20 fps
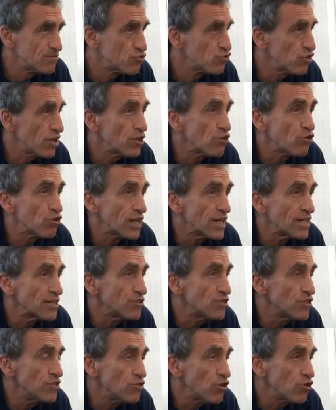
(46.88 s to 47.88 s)
Cioè lo
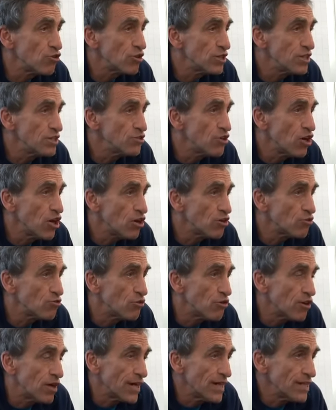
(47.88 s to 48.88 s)
rendo innocuo,
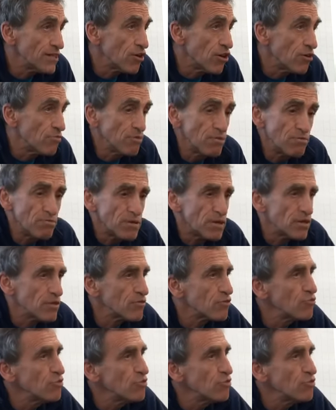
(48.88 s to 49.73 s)
innocuo e dopo, per...